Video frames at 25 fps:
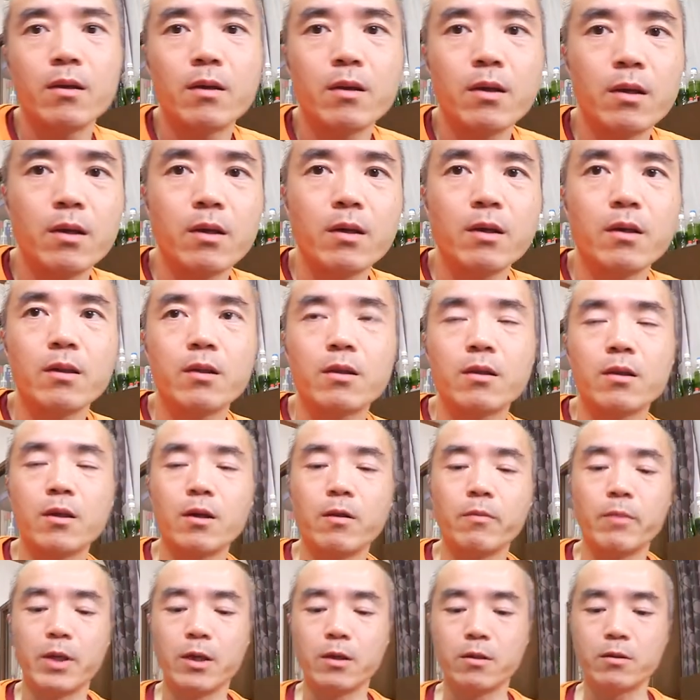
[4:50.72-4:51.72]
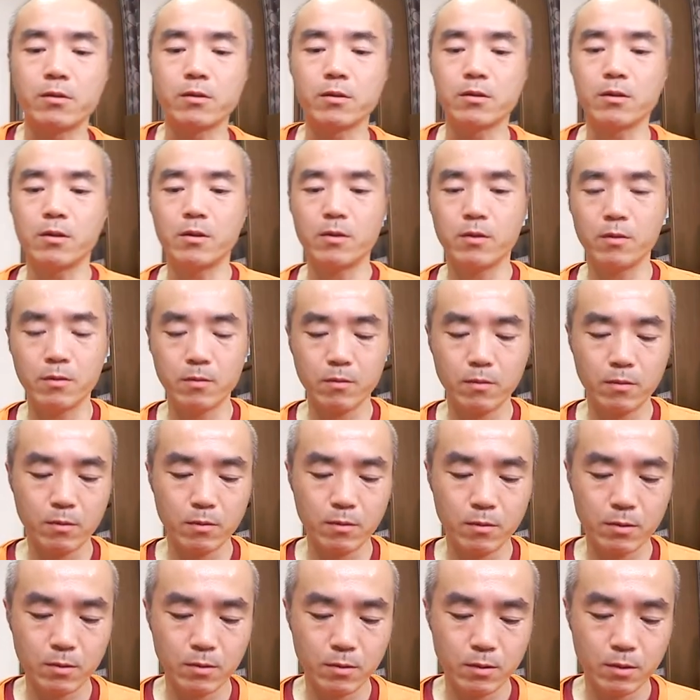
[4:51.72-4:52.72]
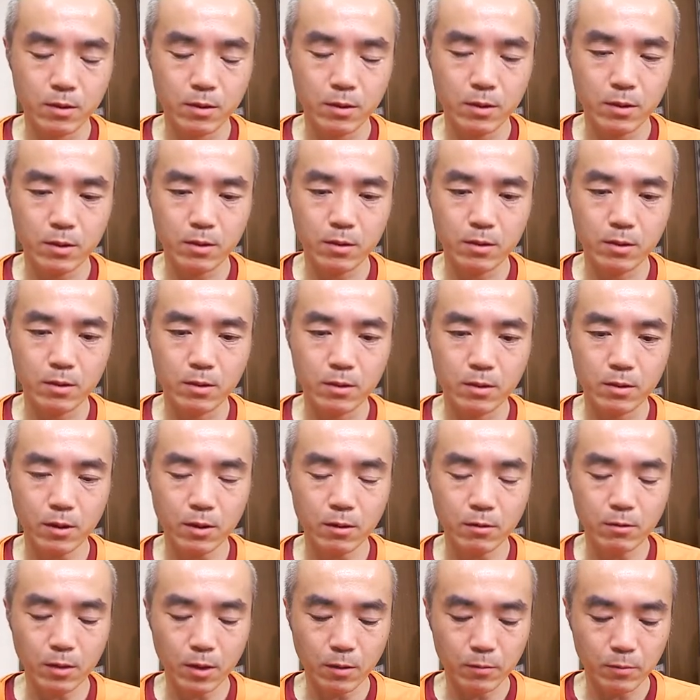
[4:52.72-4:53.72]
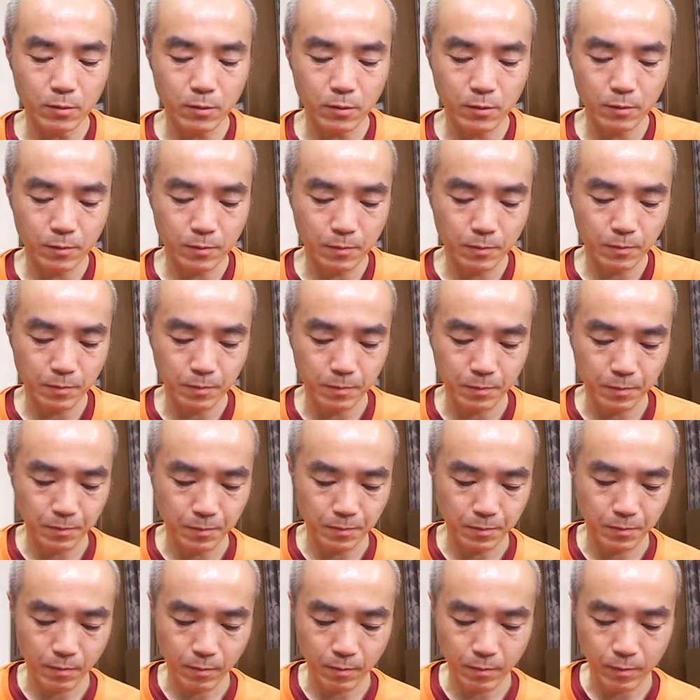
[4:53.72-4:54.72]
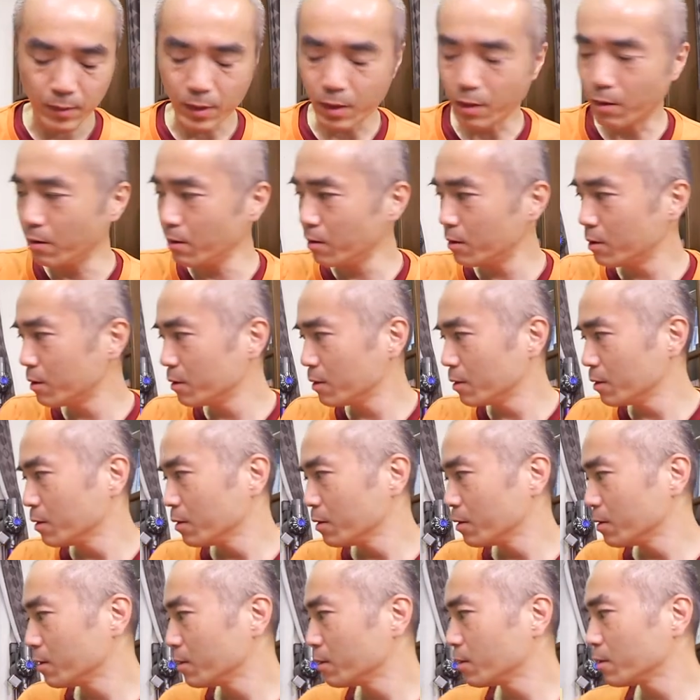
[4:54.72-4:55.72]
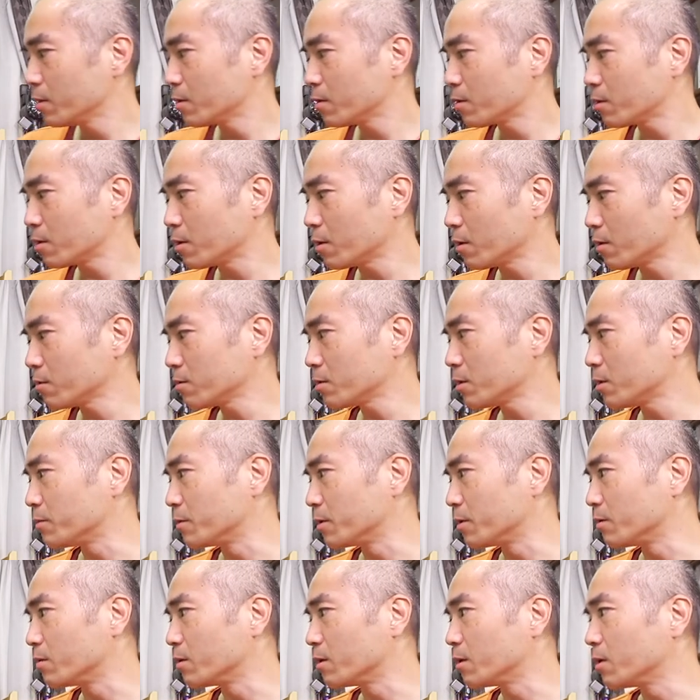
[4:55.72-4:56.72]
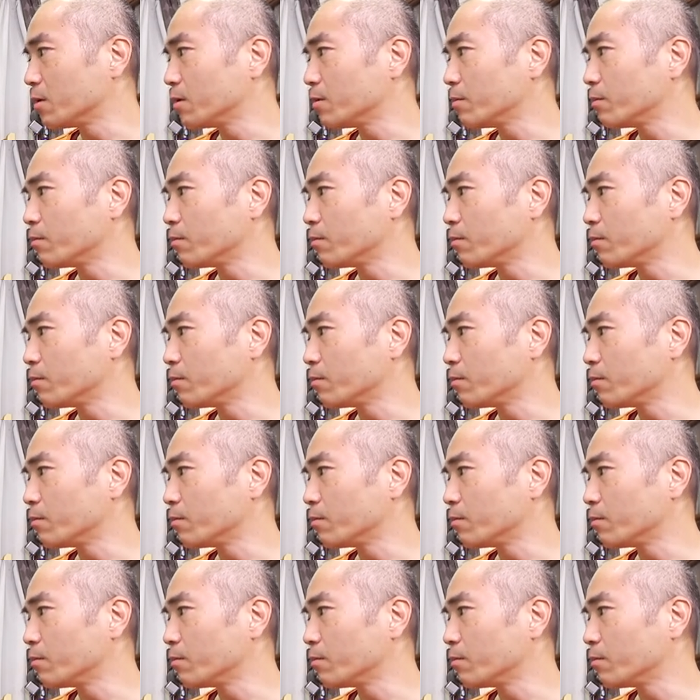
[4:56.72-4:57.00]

えターメリックを 3g あ 3g だよな、